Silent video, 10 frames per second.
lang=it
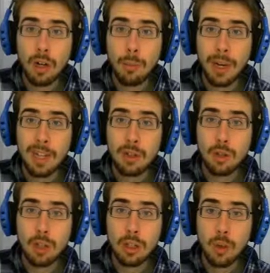il prezzo
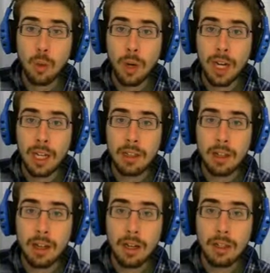
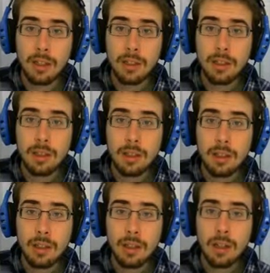140
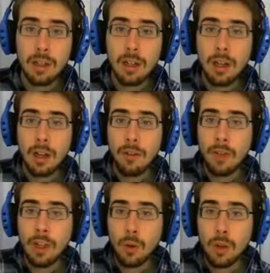
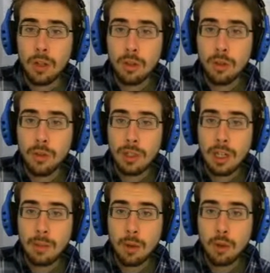vediamo quanto ci facciamo